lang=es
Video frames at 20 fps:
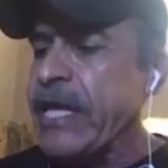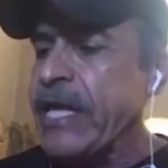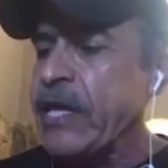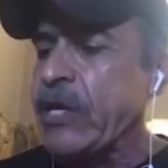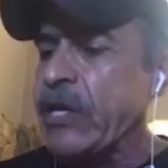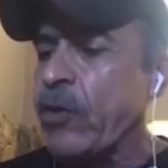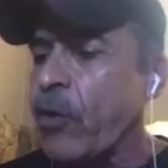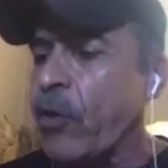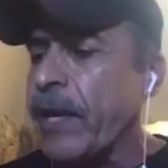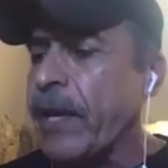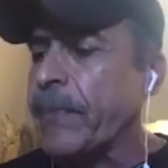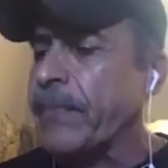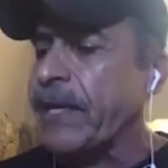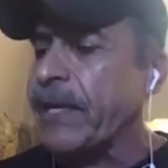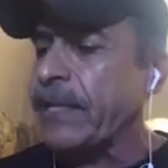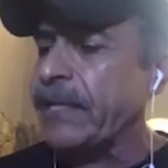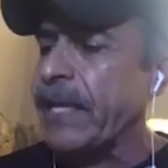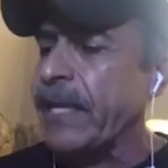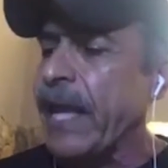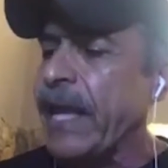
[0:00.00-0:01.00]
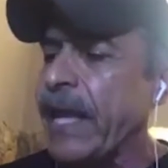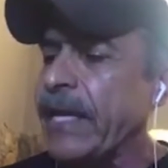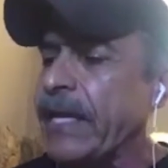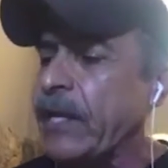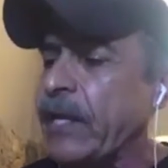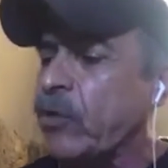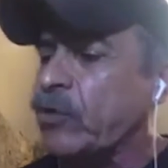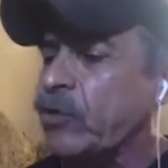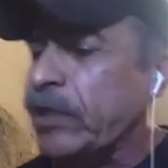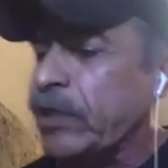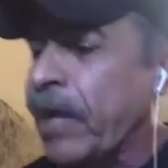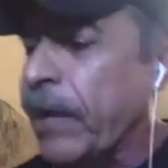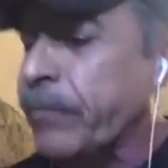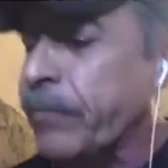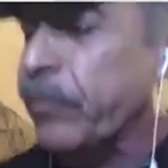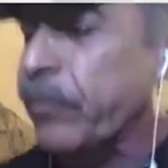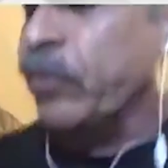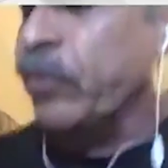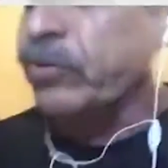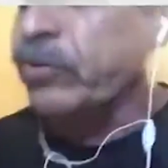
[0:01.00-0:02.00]
Y obviamente ahí los
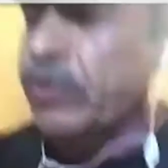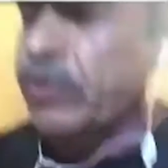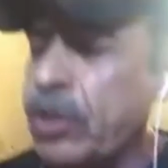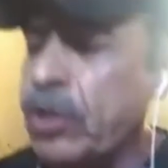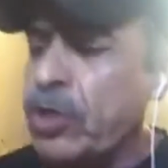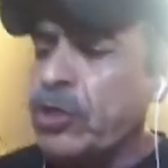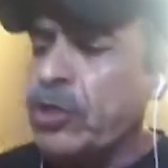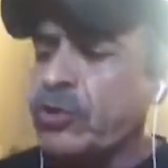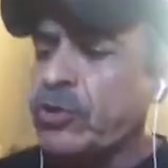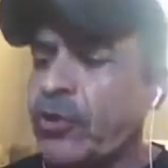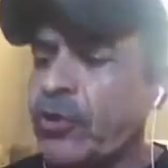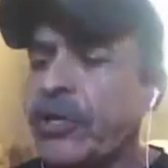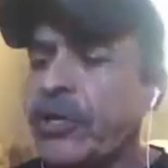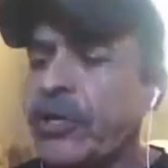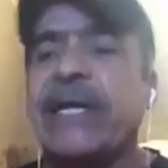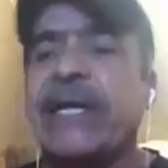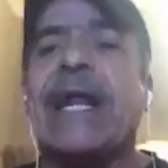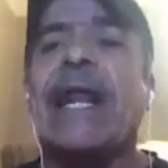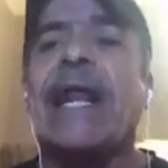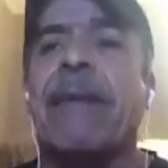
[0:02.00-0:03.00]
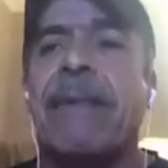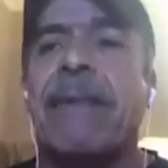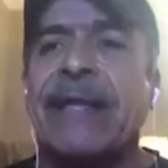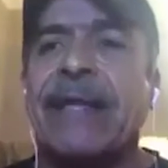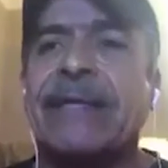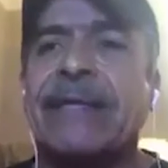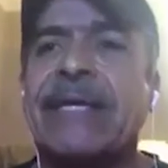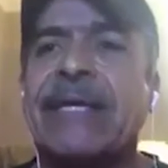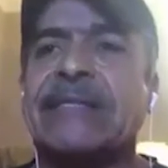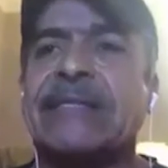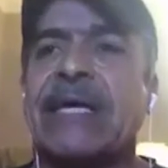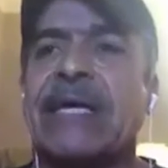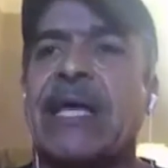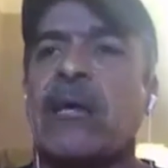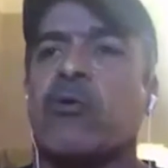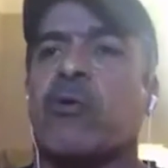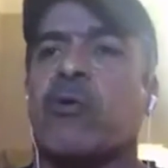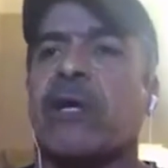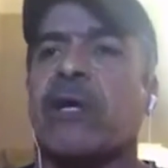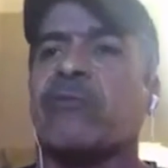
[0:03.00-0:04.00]
cambios son irrelevantes
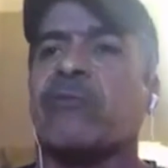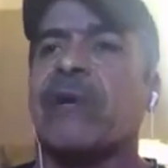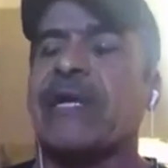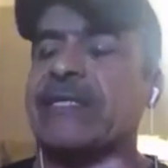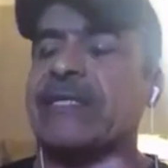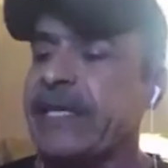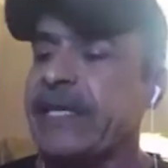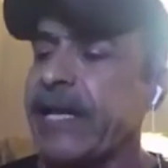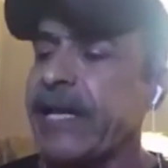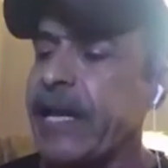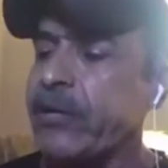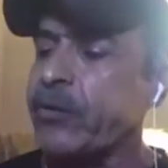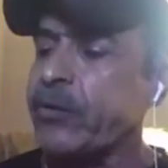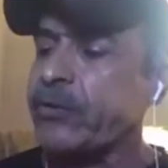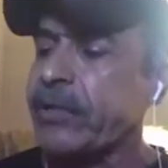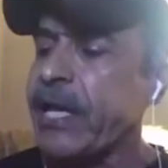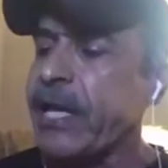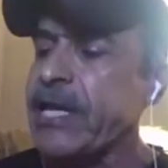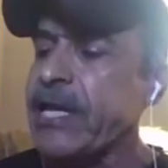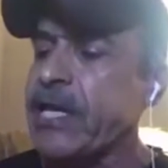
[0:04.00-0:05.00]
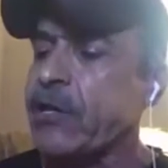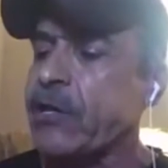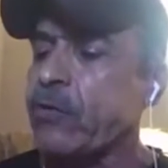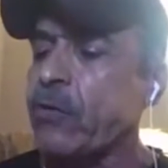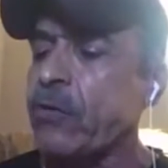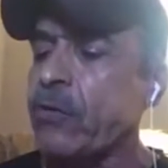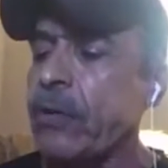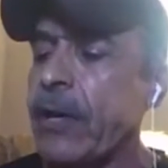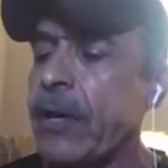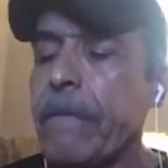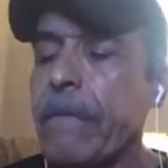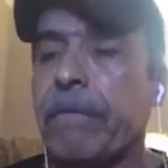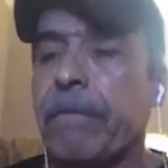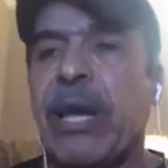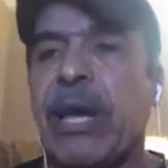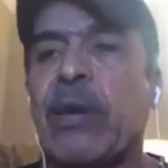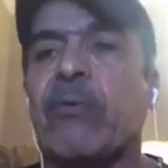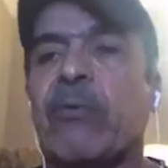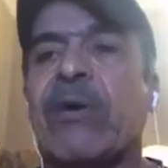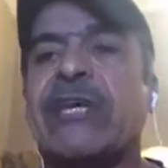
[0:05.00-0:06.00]
en cuanto al escenario técnico,
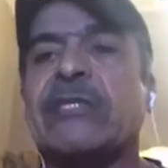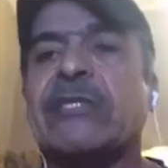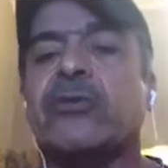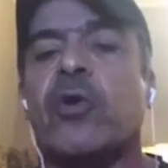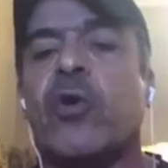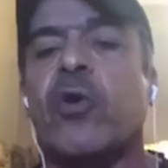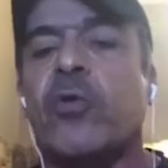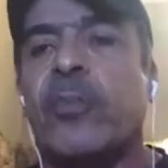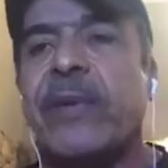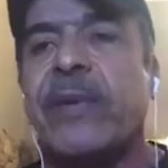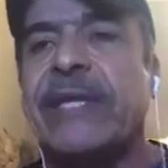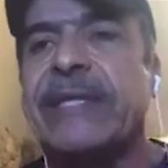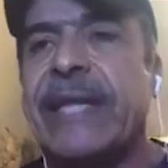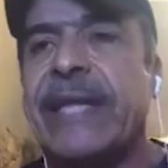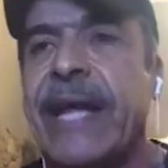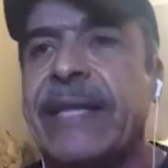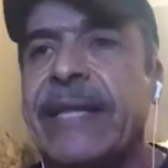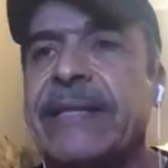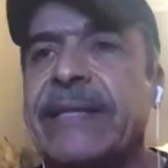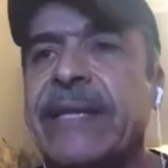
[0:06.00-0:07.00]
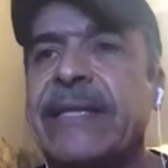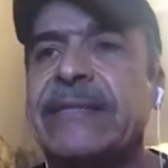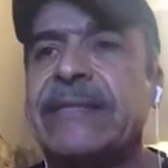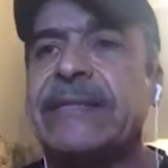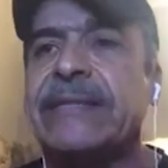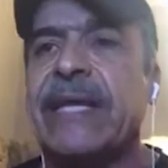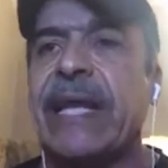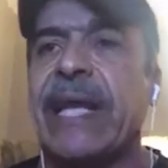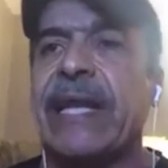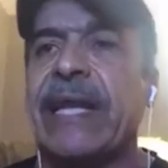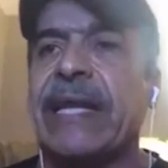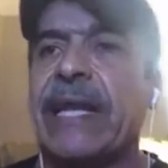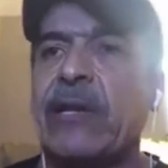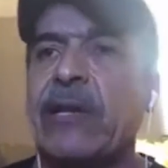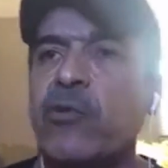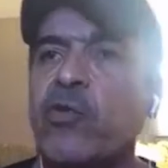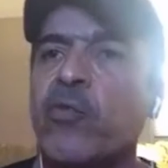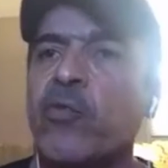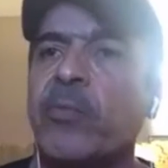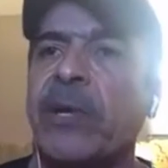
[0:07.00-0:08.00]
pero exorbitantes en
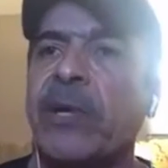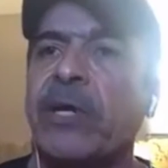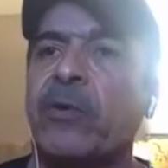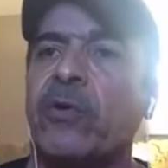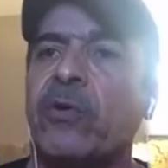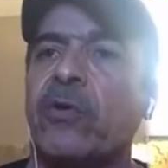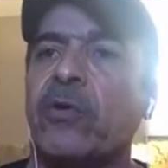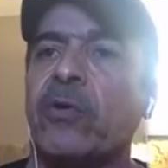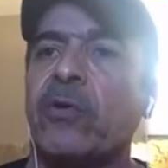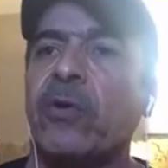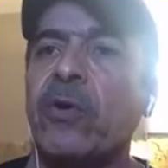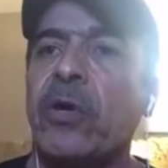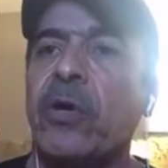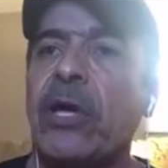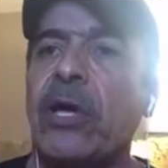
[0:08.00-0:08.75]
el número